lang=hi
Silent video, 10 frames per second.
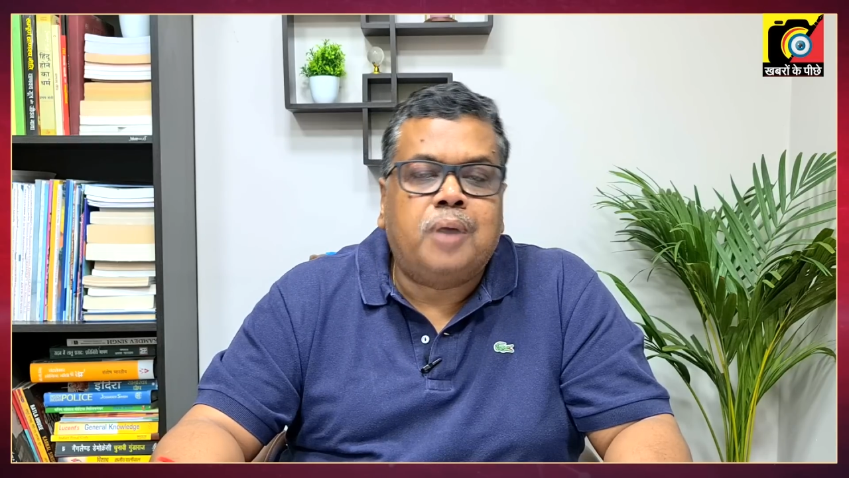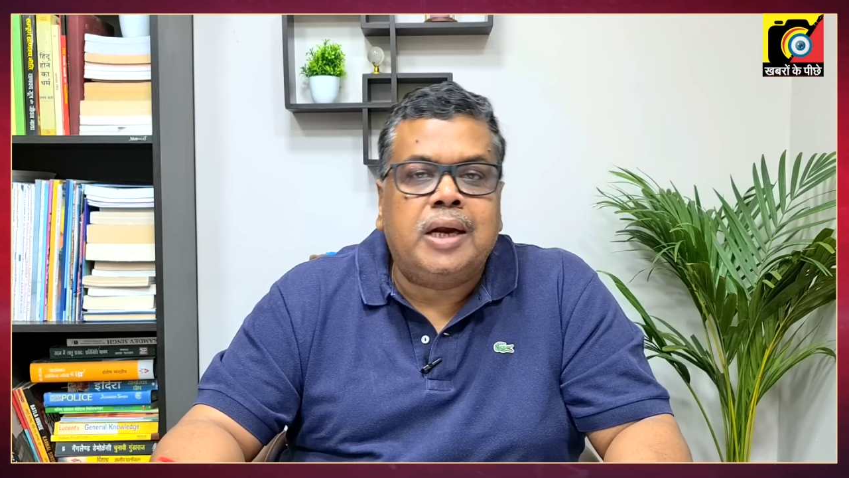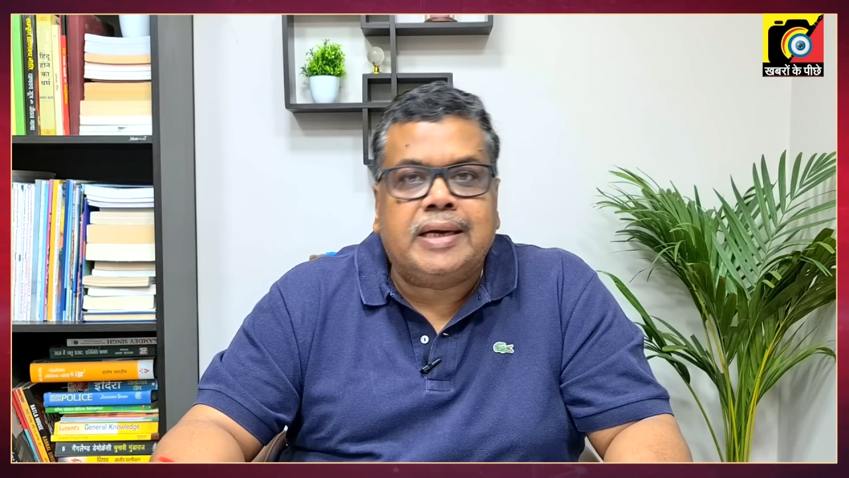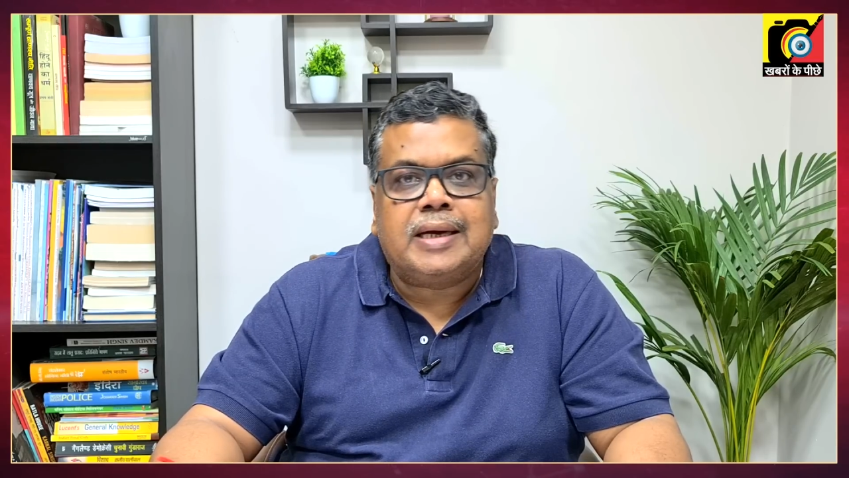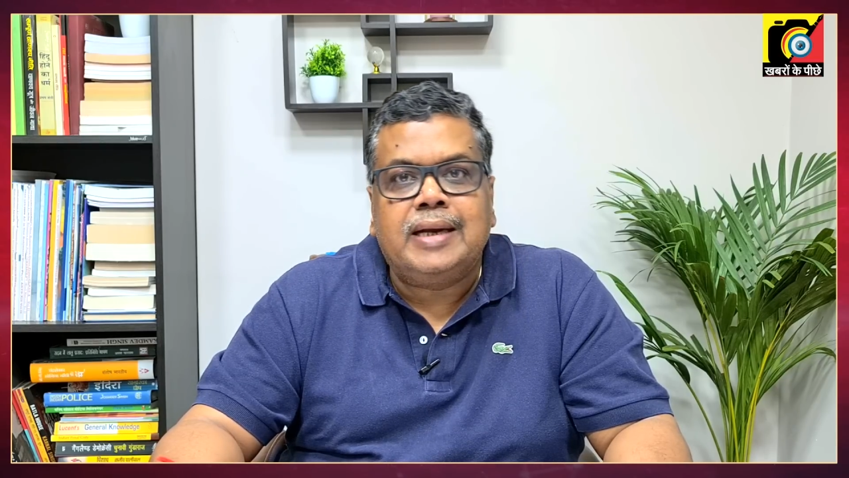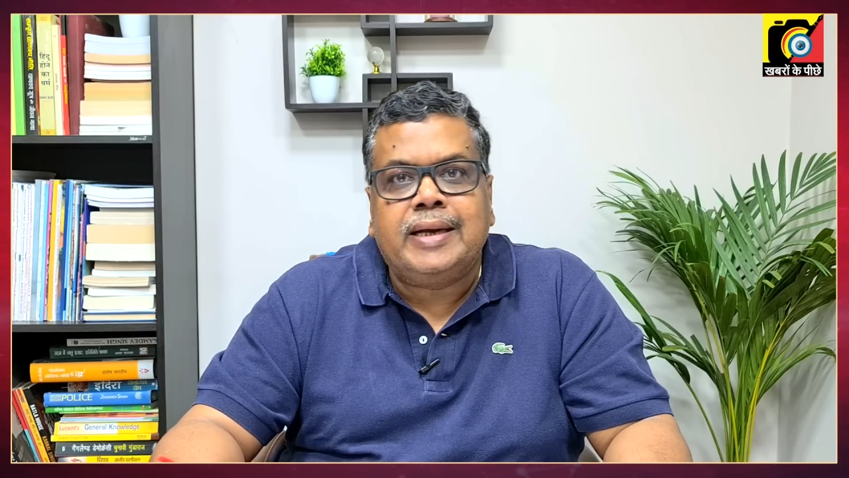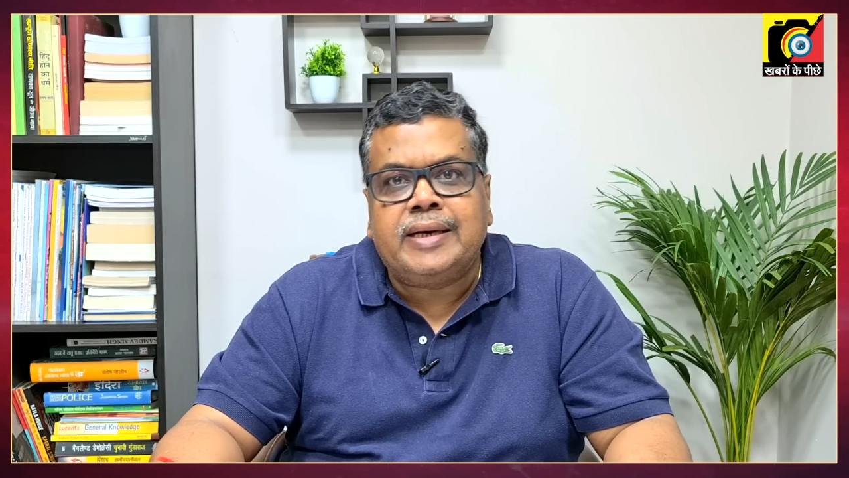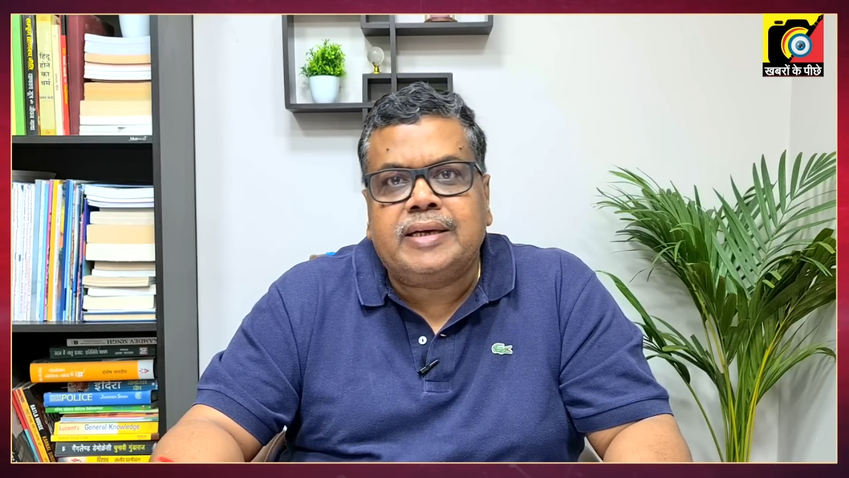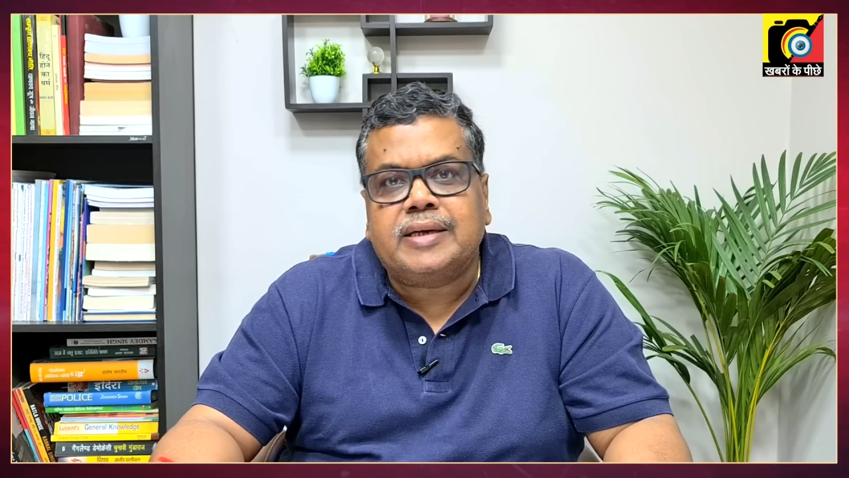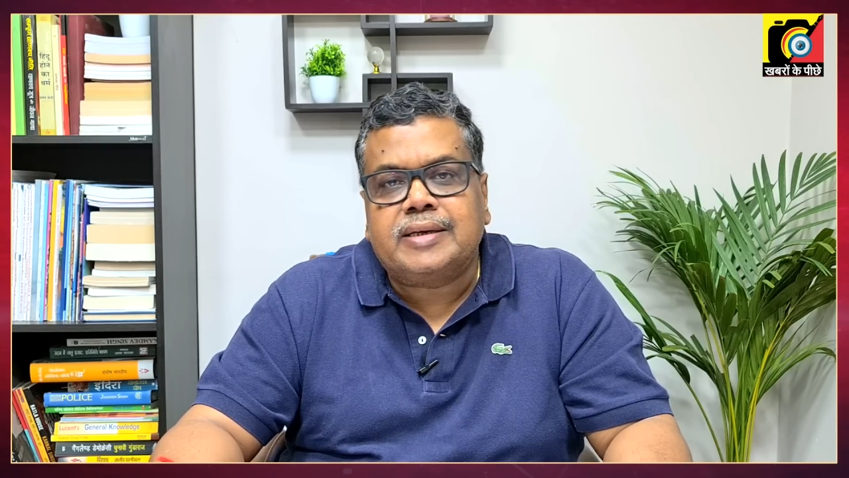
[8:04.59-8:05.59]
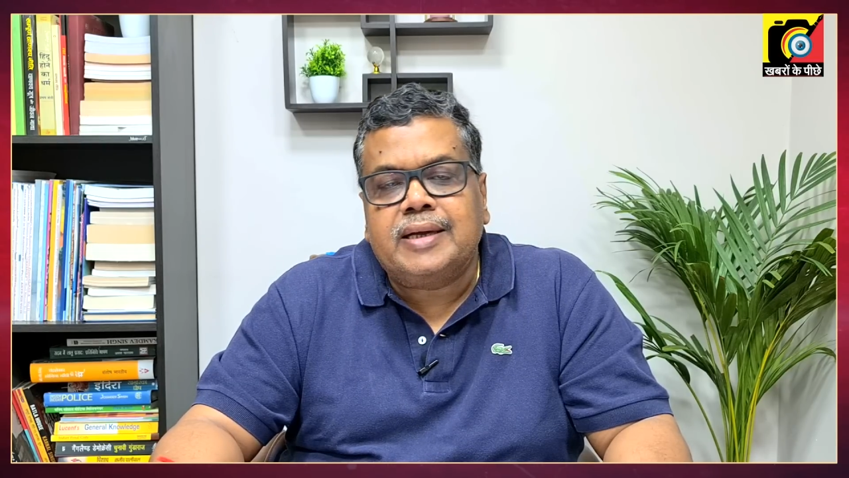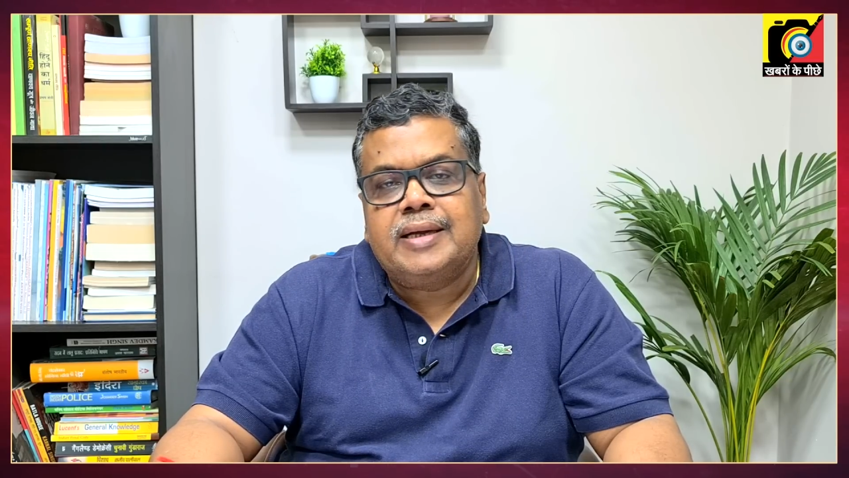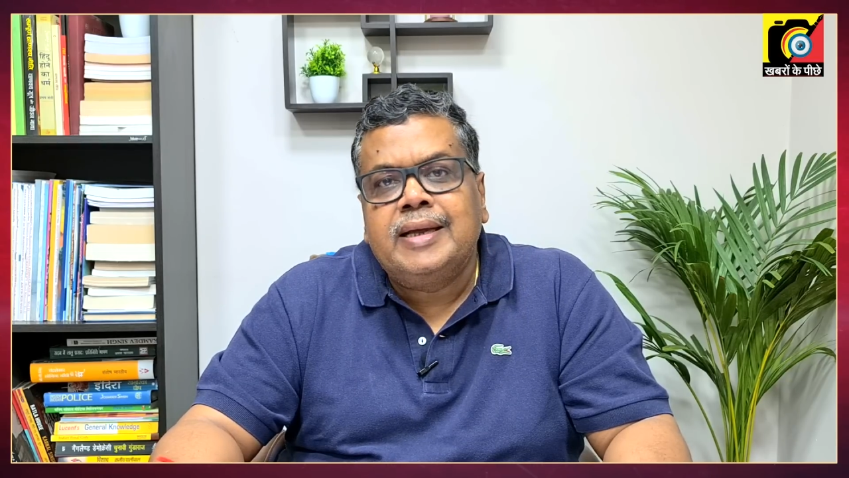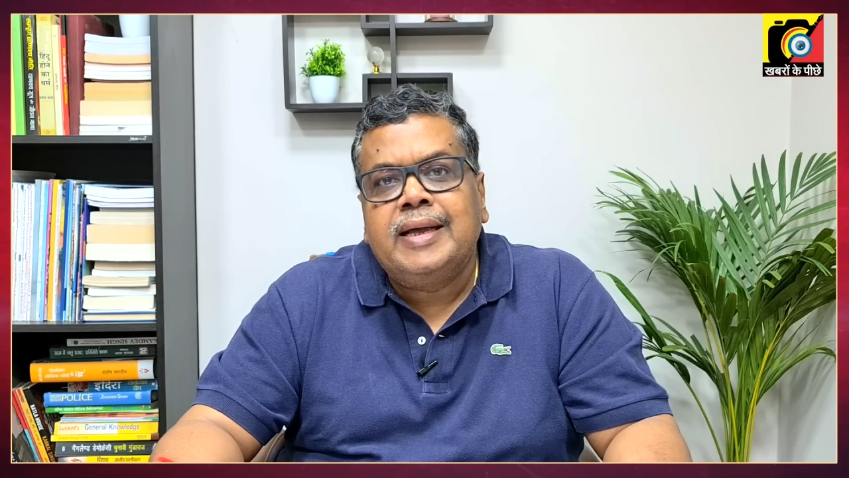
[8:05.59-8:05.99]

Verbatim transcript: पॉलिटिकल एडिटर थे